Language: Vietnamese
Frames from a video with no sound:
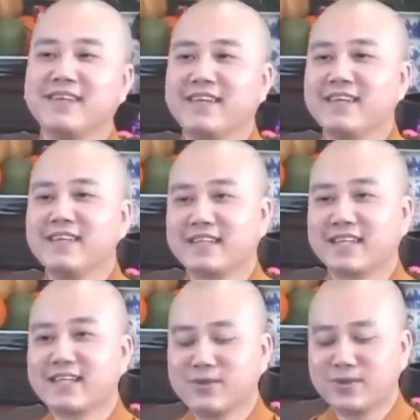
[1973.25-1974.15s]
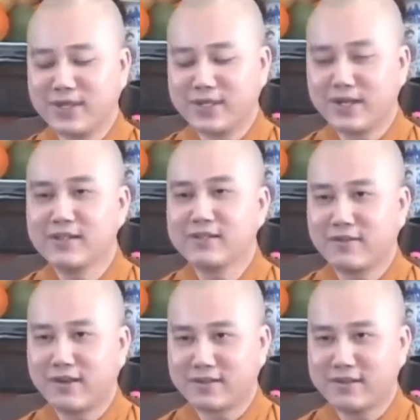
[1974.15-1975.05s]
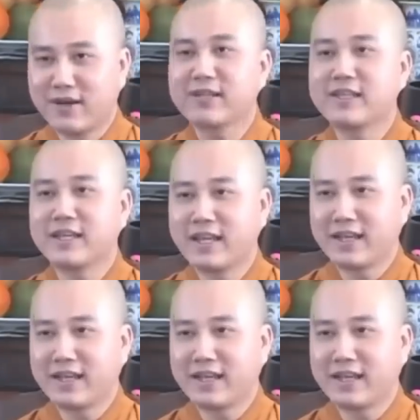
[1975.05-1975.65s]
thì cái câu chuyện đó đức phật nói như thế này